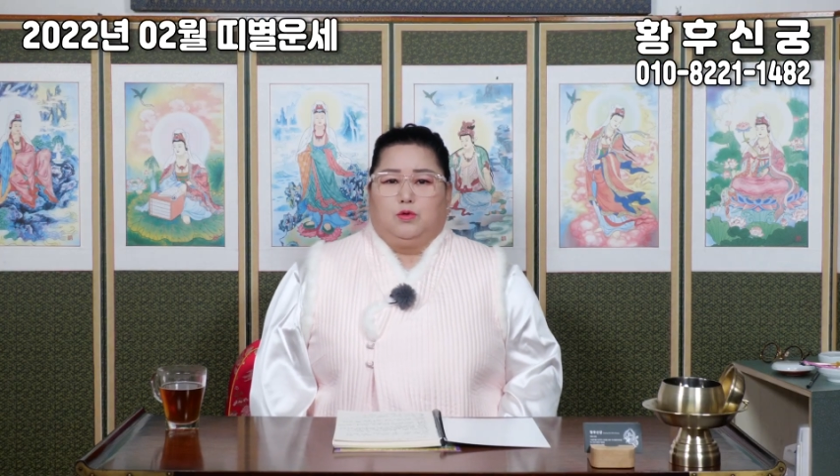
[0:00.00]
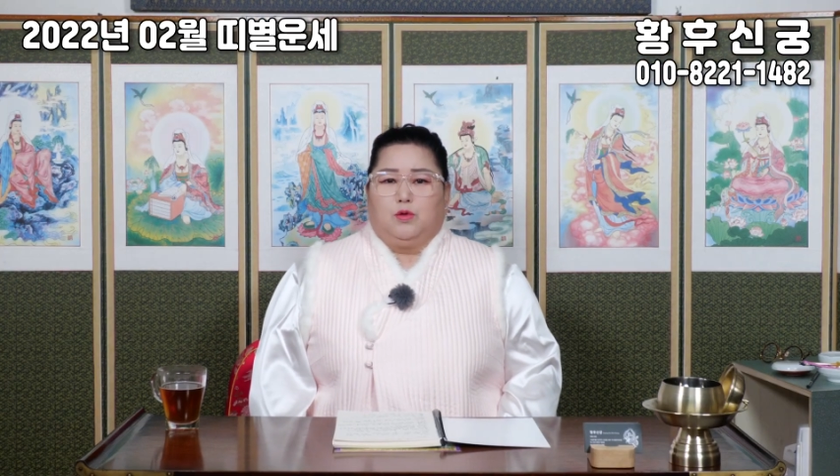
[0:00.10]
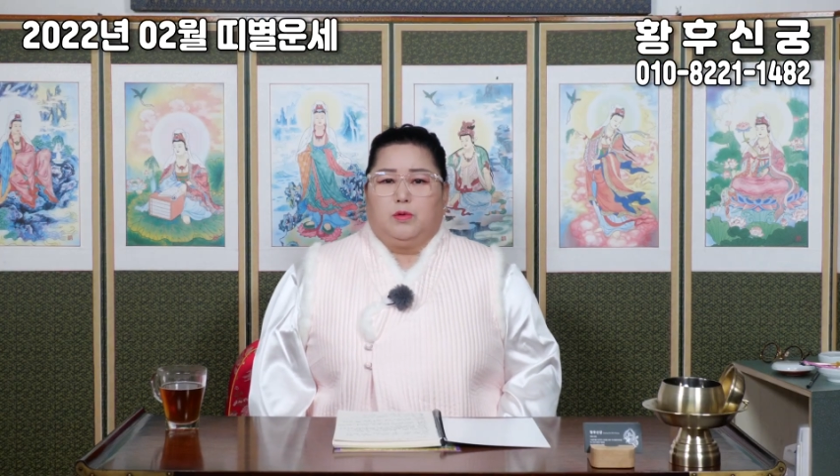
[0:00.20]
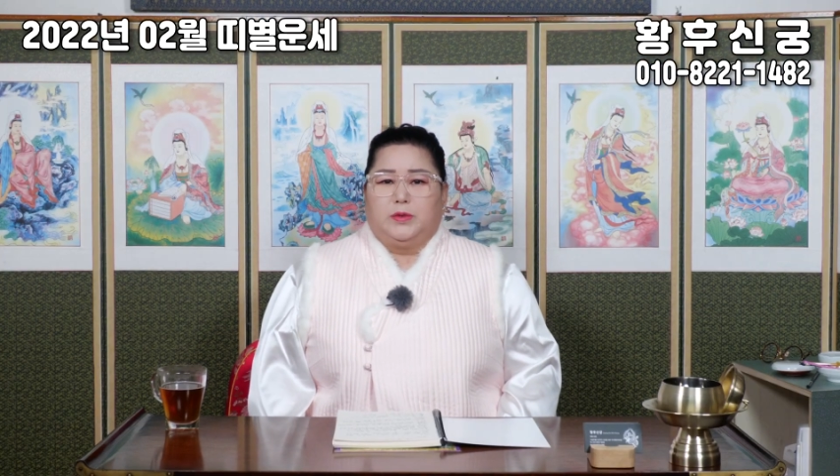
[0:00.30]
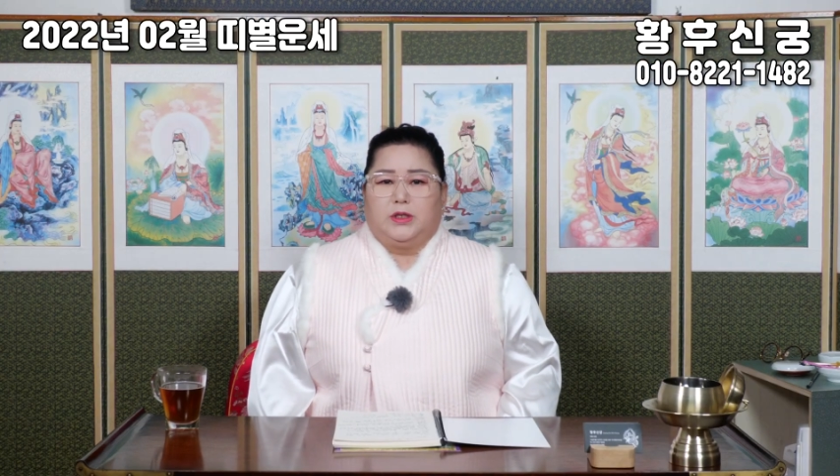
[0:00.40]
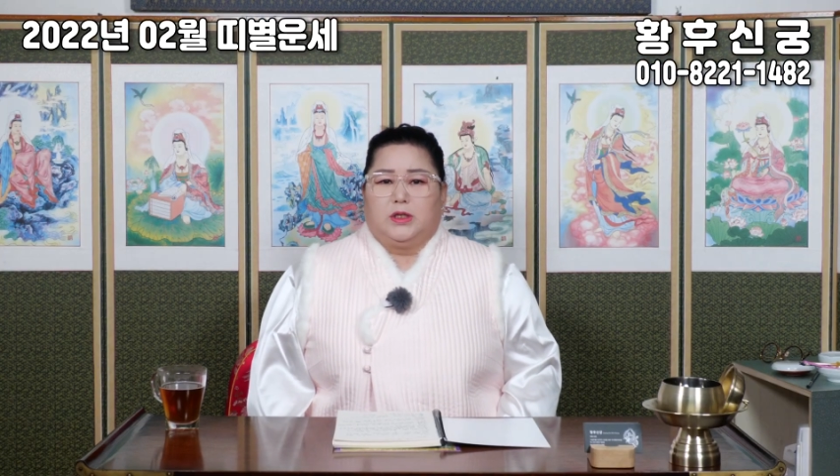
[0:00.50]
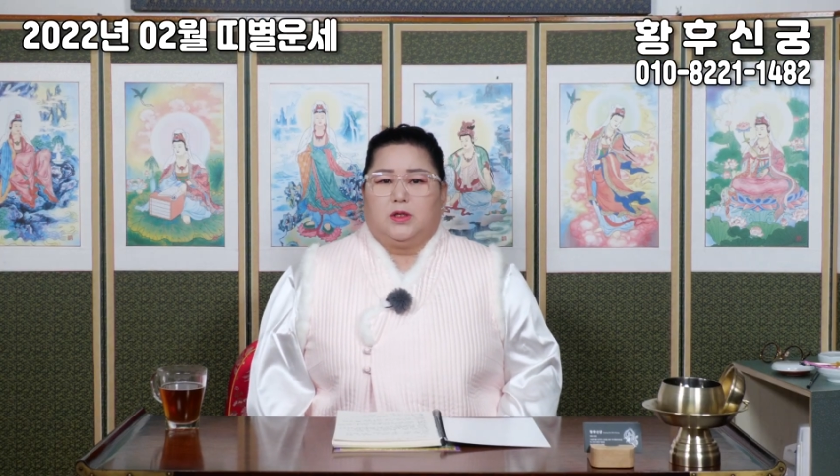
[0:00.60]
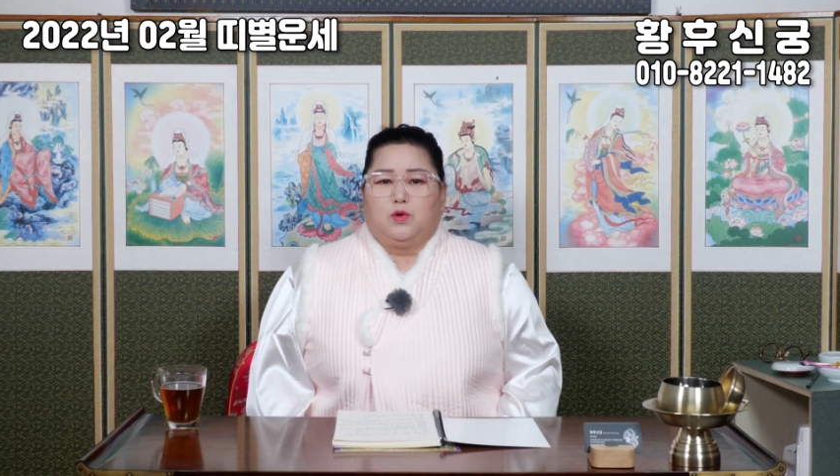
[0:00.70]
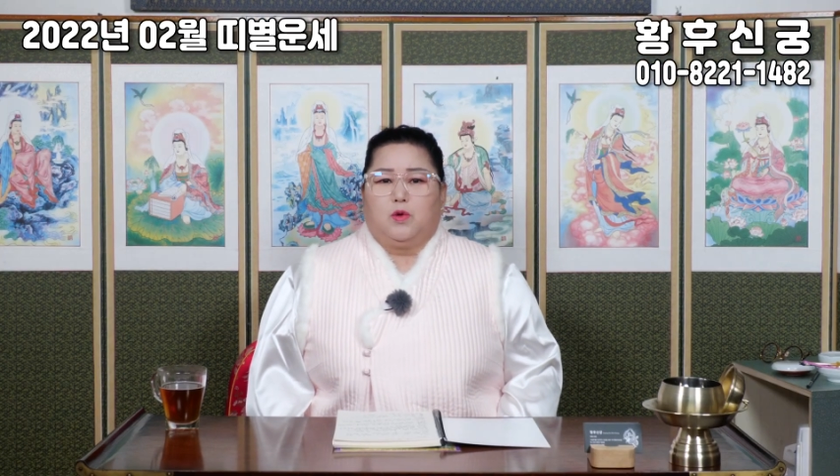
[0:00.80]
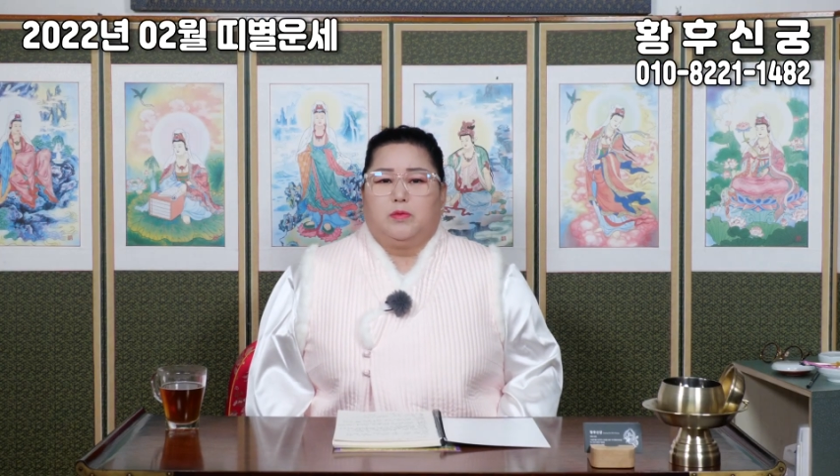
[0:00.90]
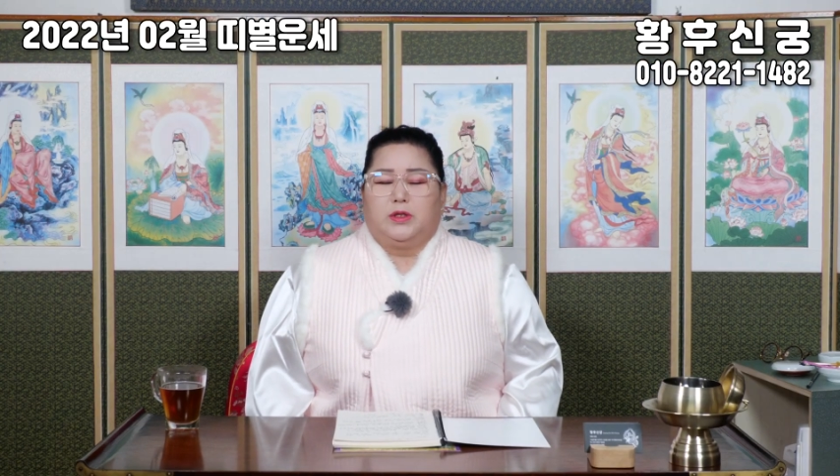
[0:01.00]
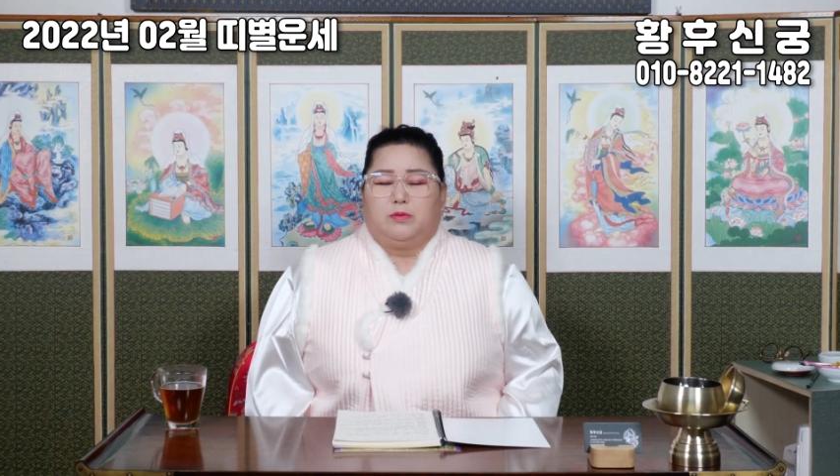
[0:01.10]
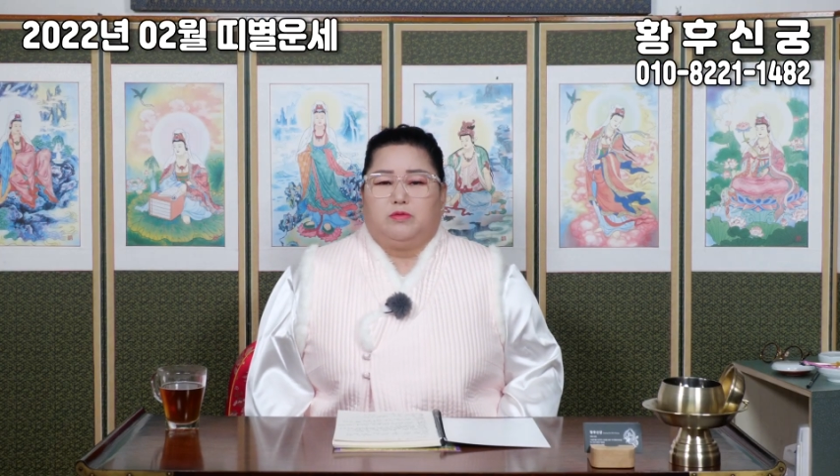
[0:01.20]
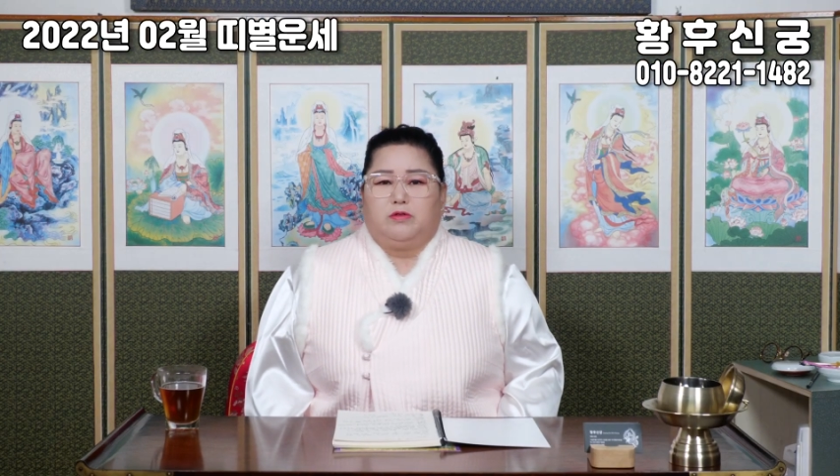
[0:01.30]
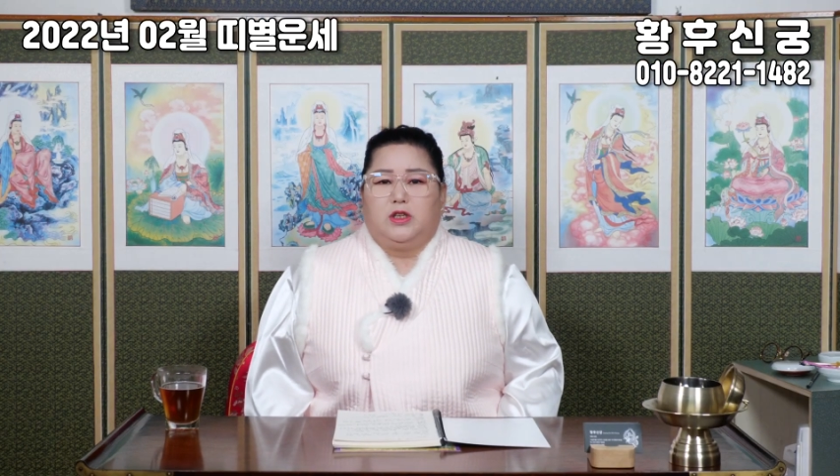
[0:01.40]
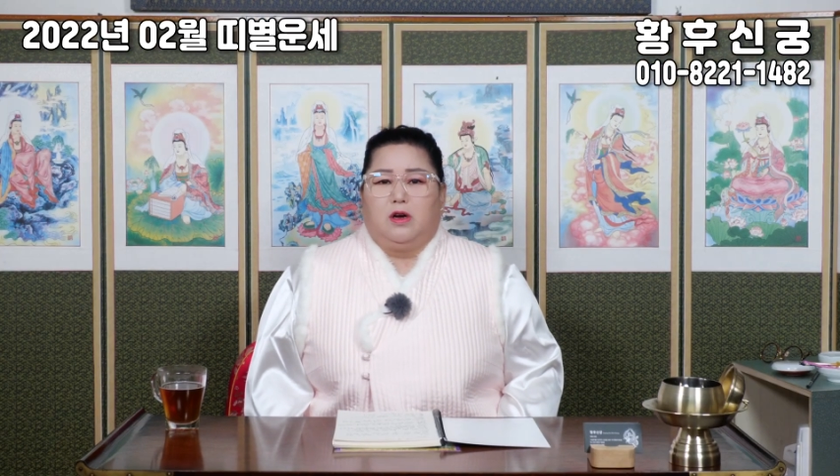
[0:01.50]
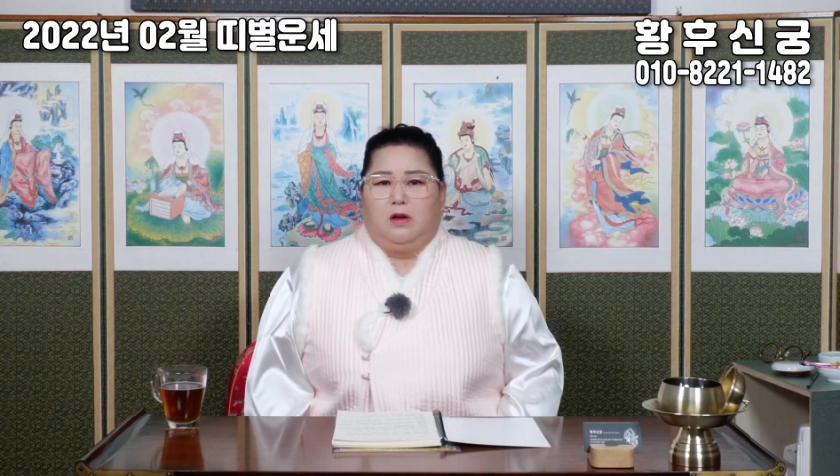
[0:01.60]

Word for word: 조금씩 조금씩 문이